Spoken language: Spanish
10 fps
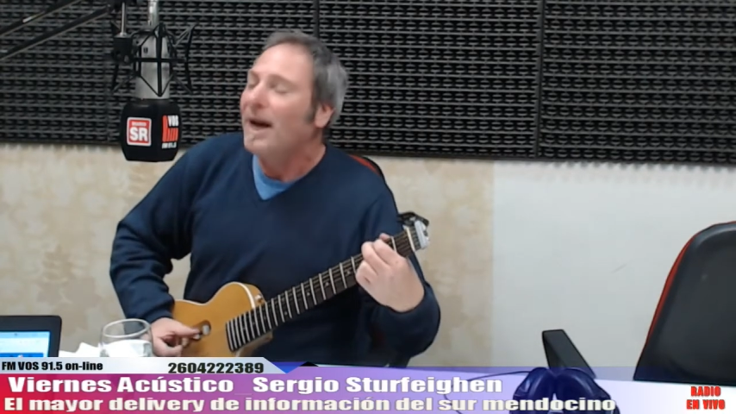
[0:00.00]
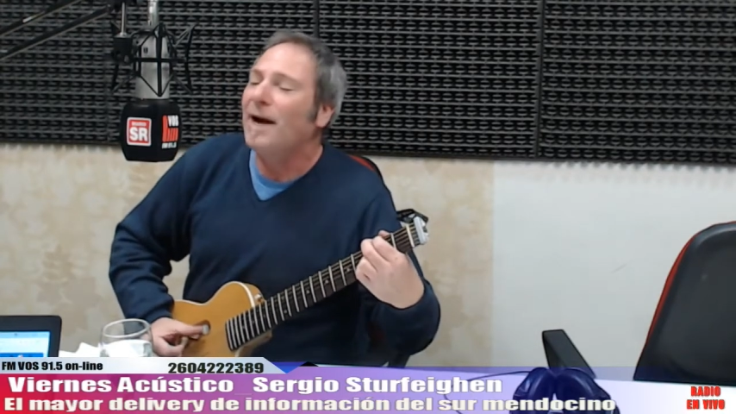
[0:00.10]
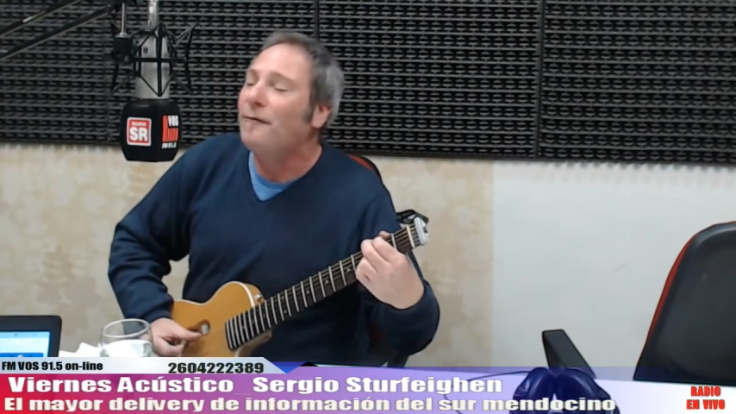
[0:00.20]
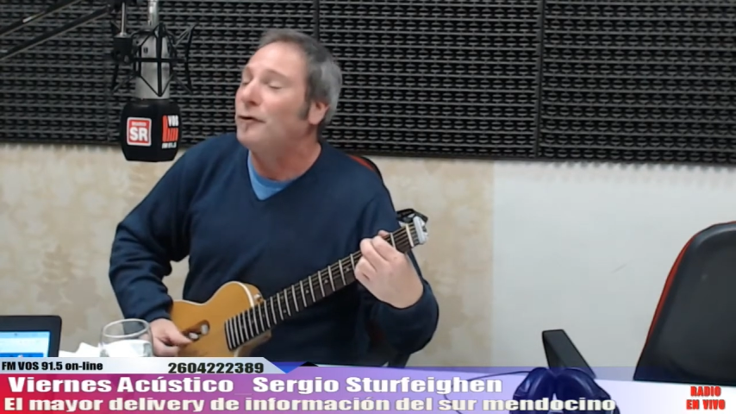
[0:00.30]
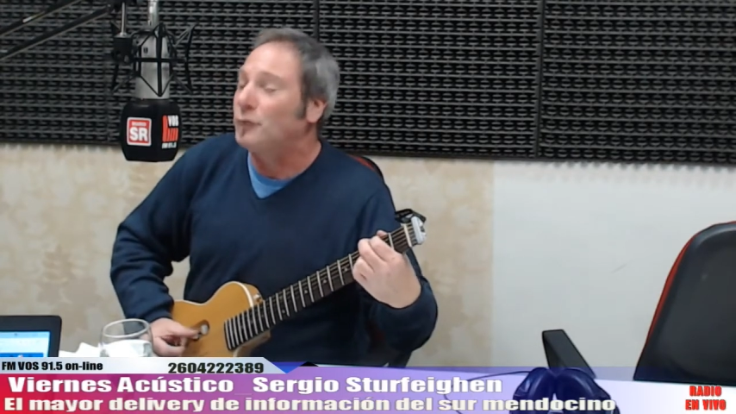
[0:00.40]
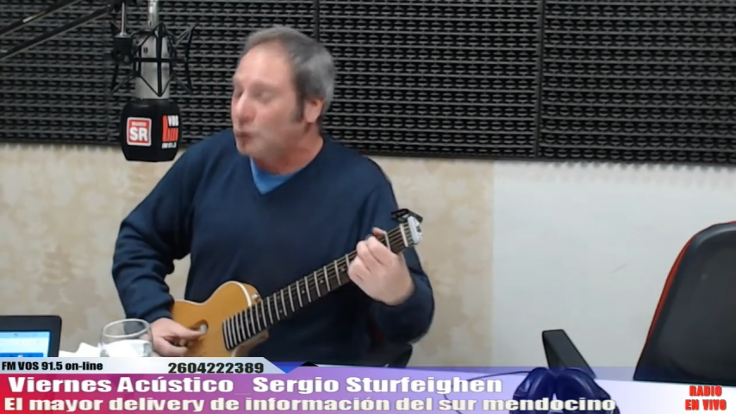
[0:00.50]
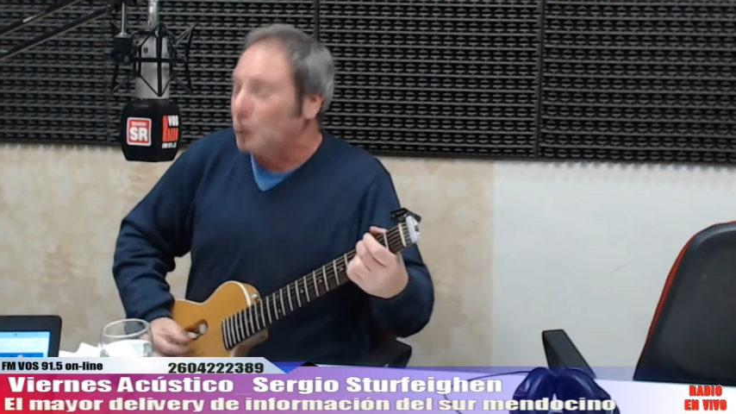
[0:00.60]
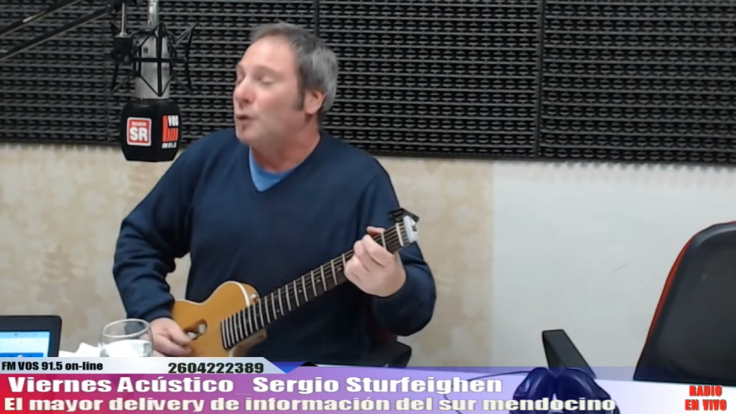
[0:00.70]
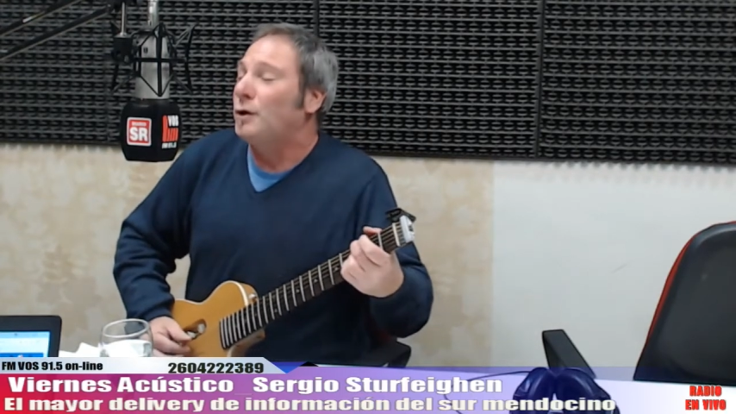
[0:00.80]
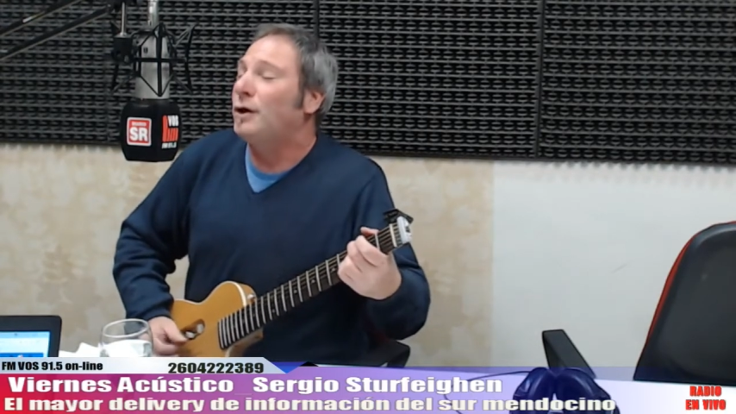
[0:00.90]
el
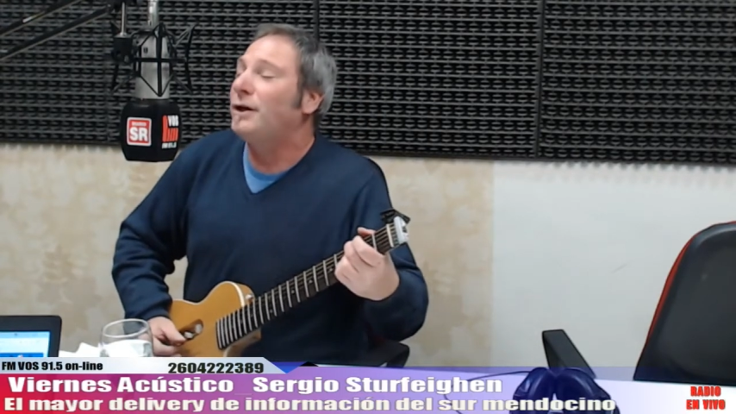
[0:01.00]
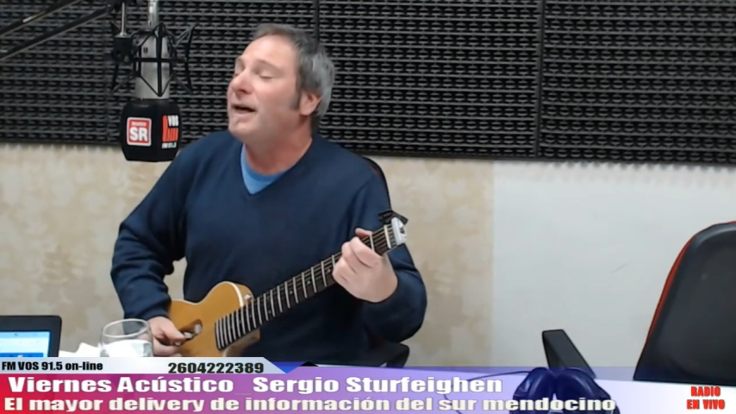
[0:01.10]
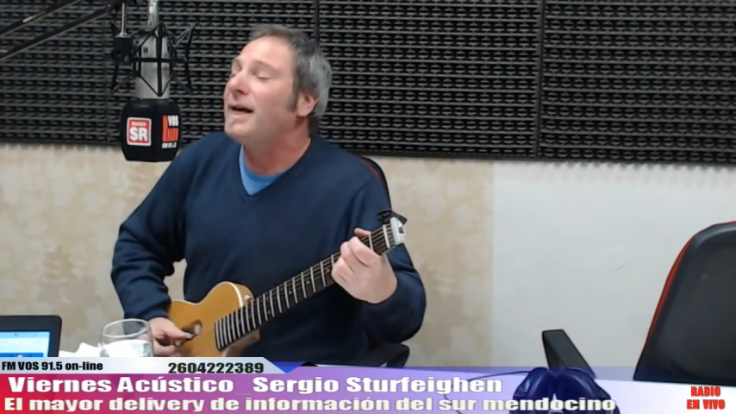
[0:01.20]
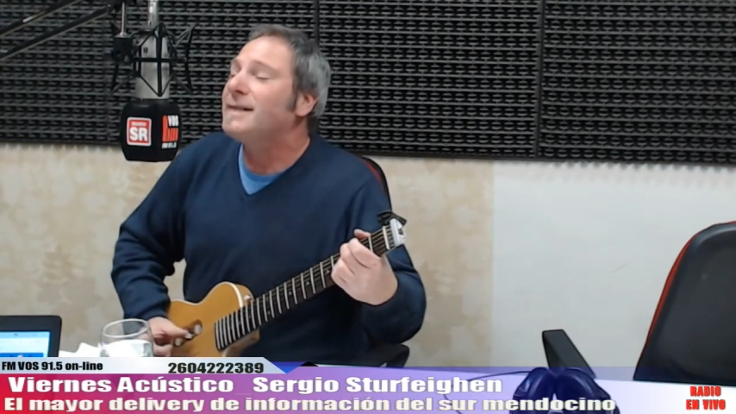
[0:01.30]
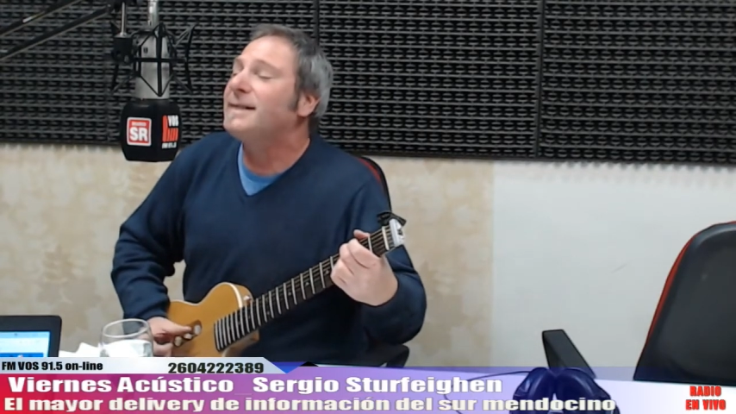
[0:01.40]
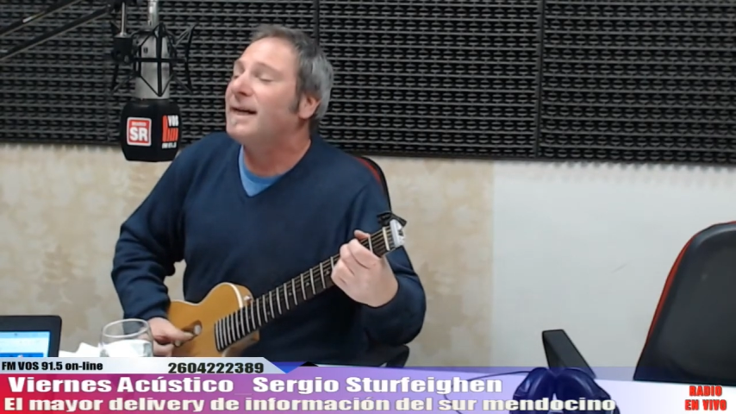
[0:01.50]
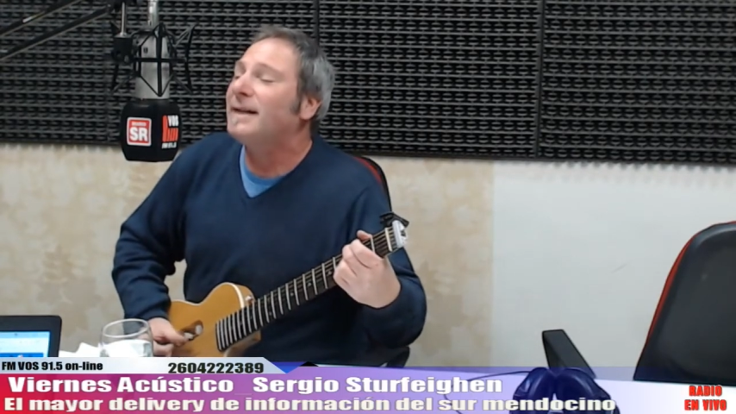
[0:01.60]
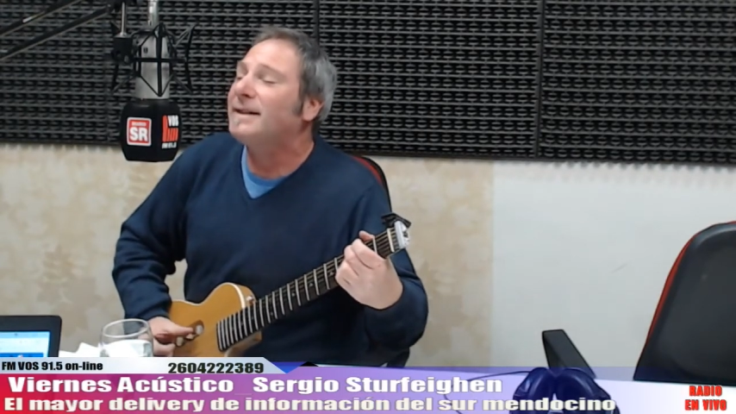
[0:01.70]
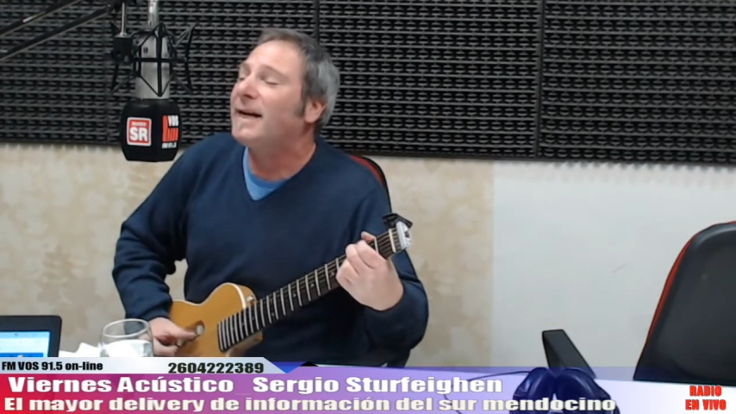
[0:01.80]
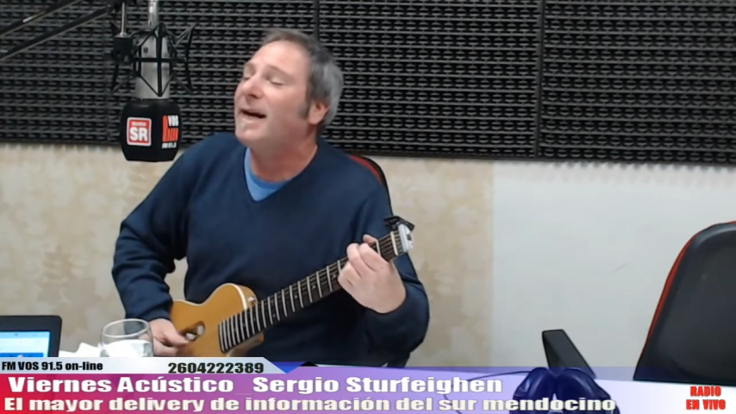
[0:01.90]
futuro y ese
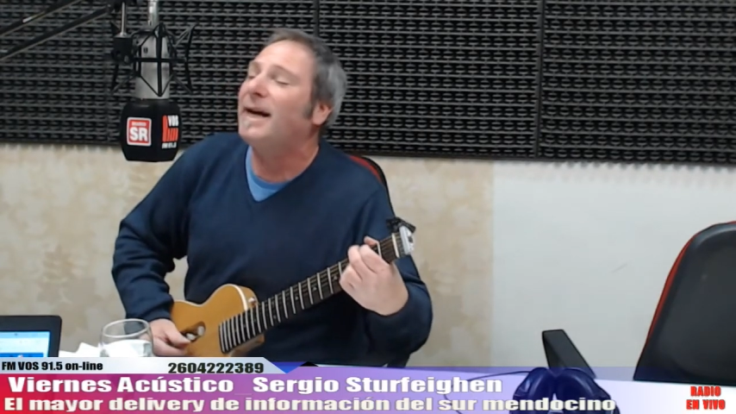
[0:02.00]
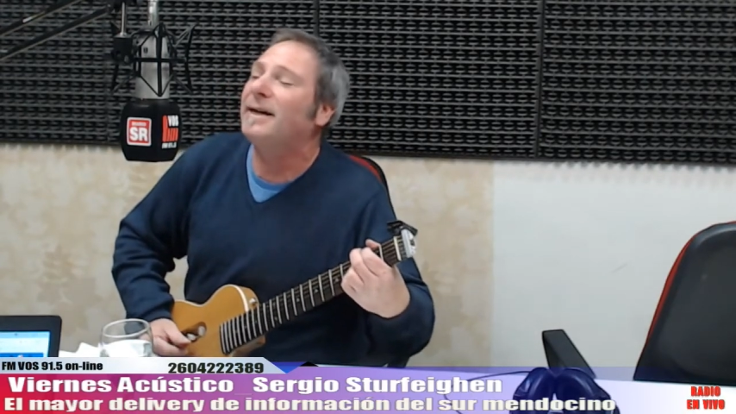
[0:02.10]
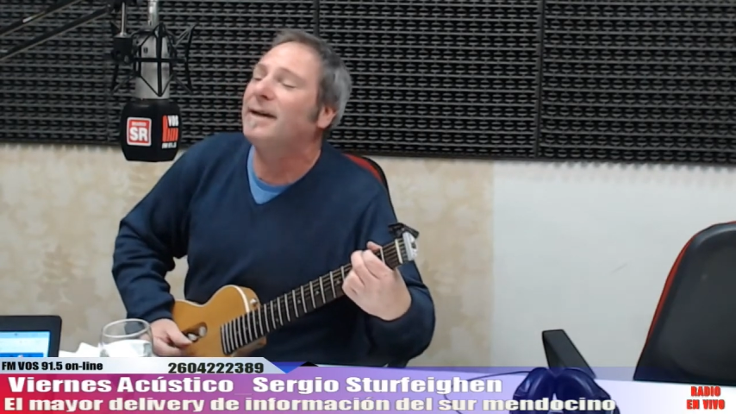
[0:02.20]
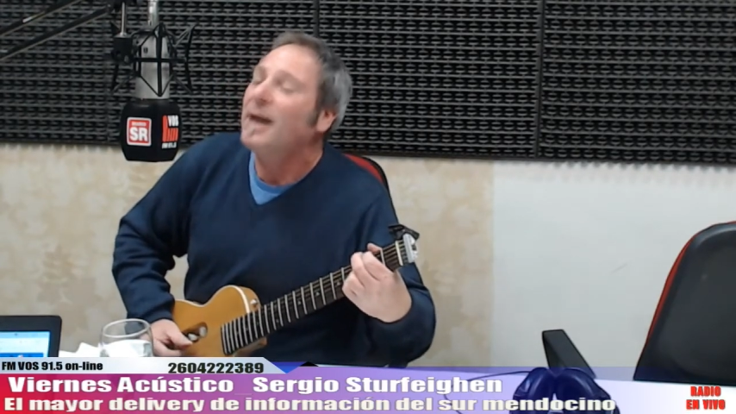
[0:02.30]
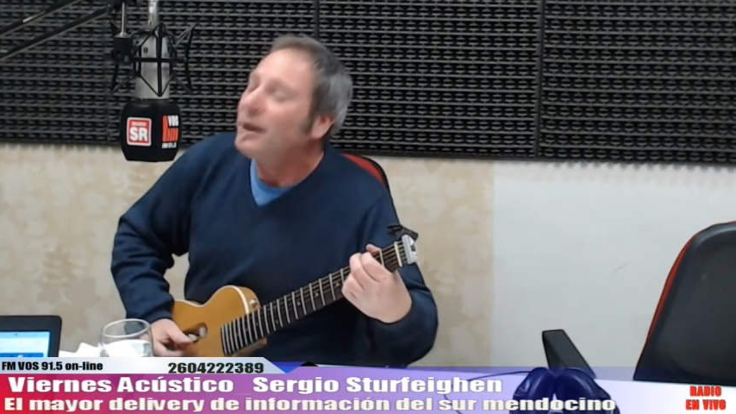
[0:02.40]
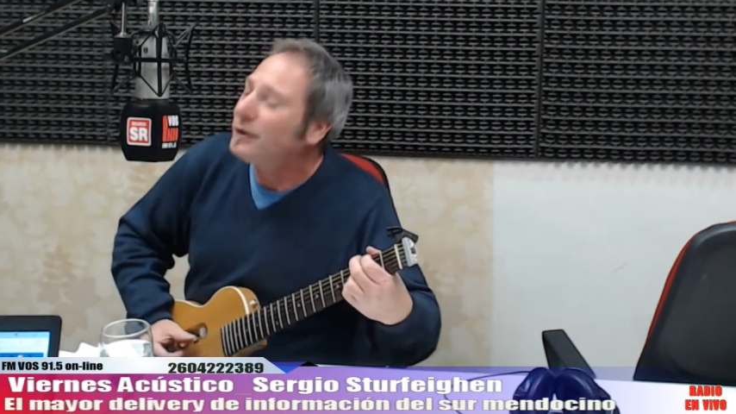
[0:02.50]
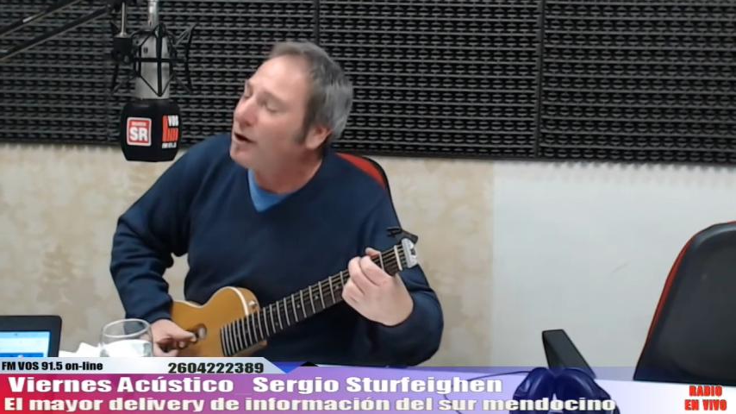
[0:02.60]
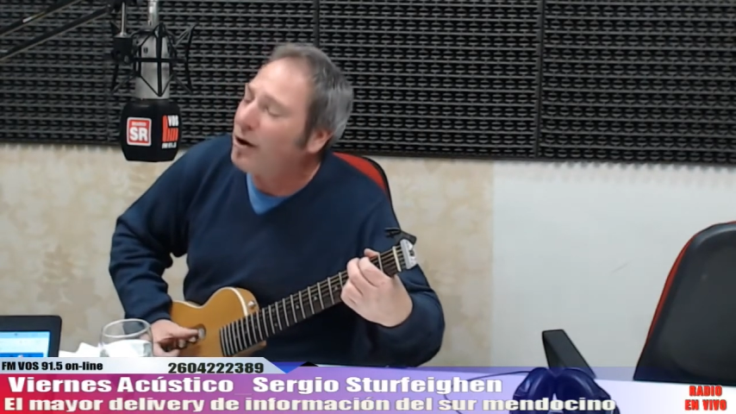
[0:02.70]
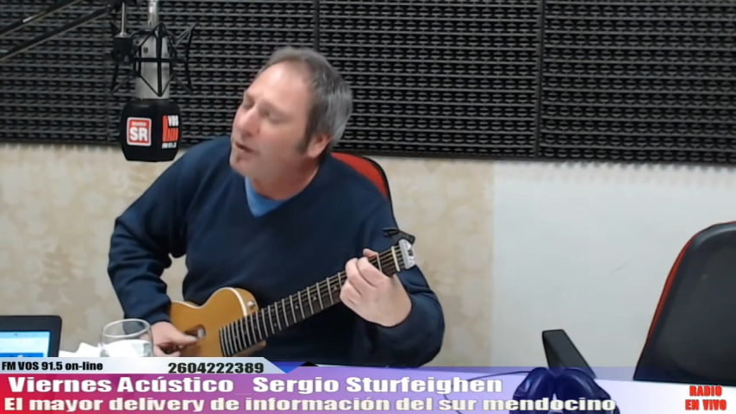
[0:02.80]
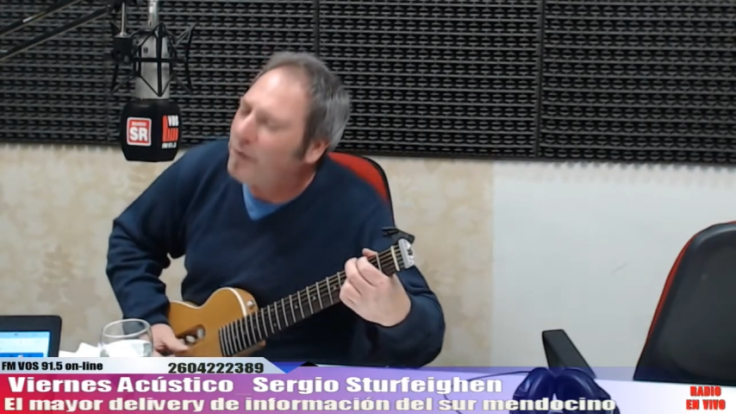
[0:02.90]
tren, todo